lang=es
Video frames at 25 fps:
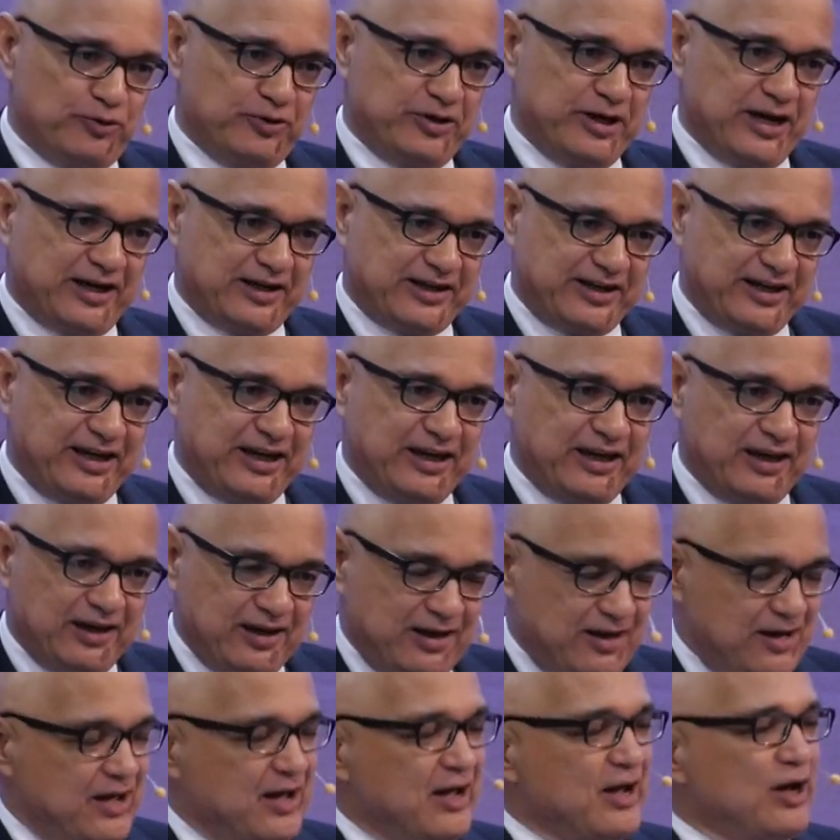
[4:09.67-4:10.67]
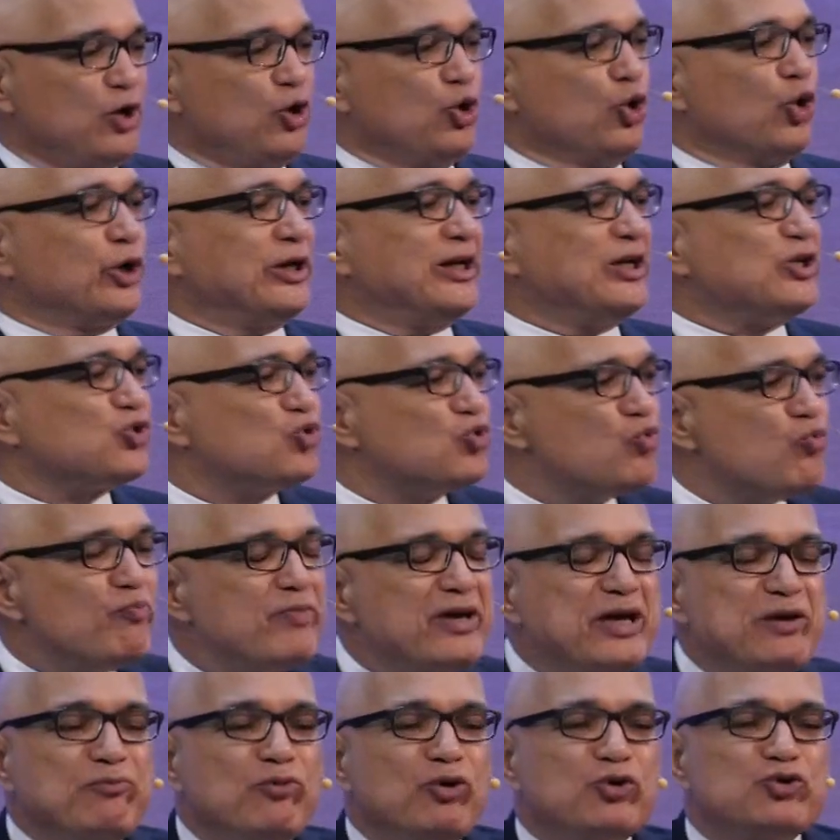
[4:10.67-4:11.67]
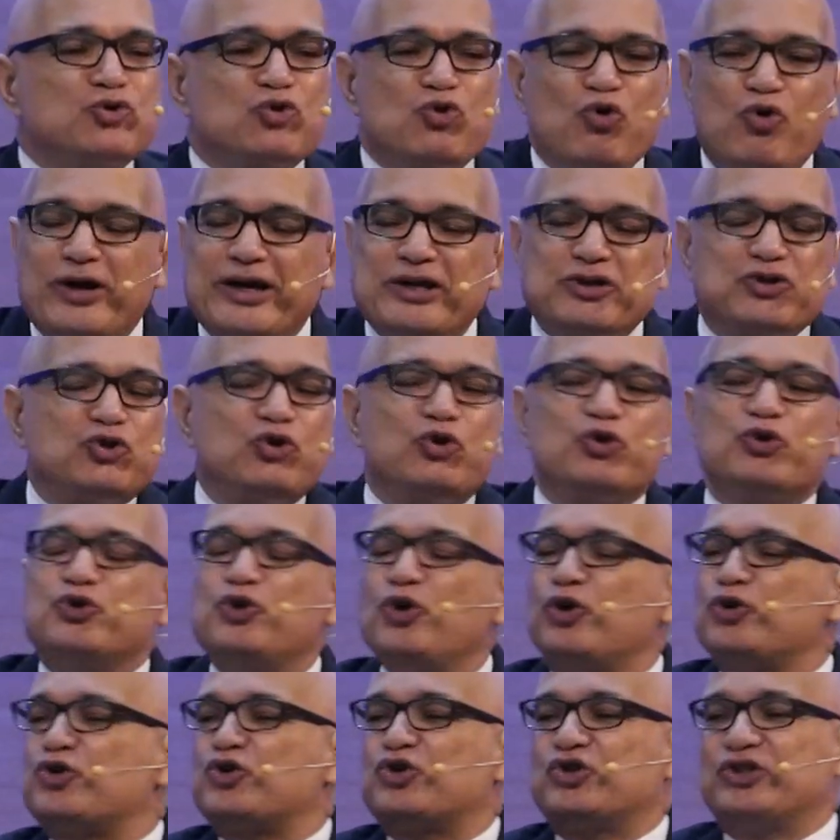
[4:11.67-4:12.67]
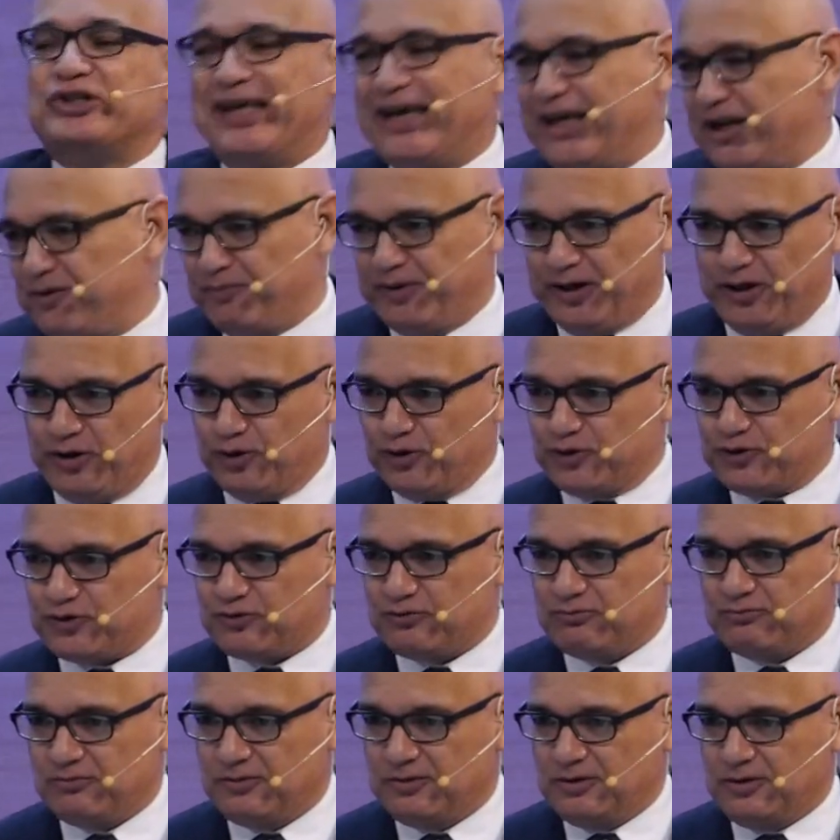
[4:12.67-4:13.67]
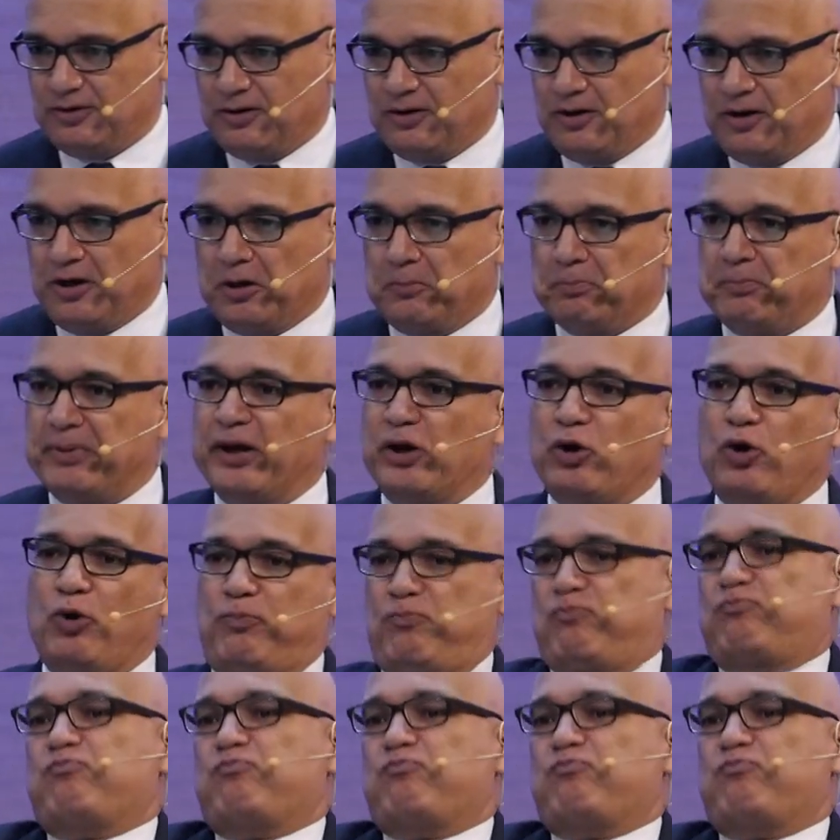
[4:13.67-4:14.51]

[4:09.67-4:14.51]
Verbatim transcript: Y aquí lo resumimos con estos dos términos, pero